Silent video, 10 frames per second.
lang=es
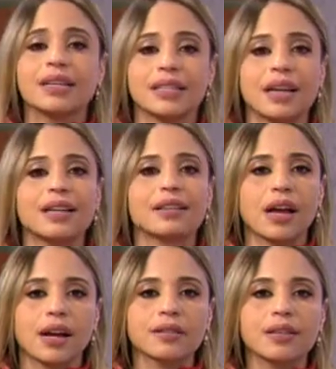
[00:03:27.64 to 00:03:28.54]
se le
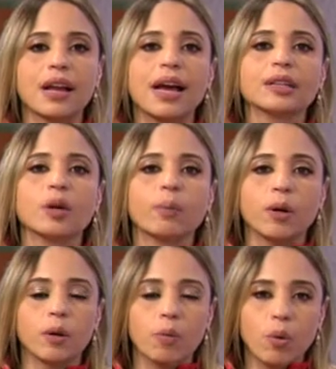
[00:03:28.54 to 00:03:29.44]
está cancelando,
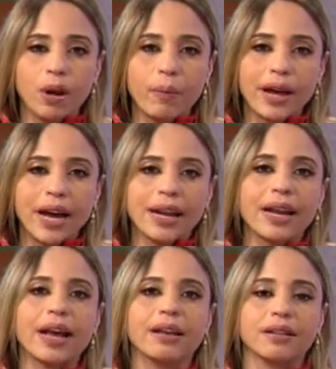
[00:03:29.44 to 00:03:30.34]
pero vuelven a
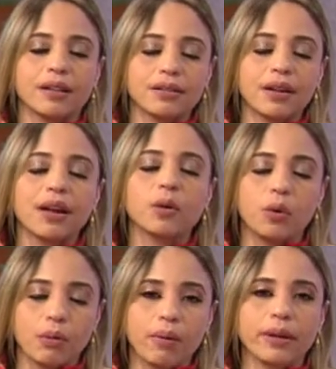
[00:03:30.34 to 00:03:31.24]
reagendársela
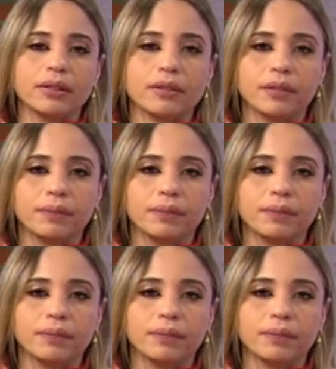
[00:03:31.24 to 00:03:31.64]
nuevamente.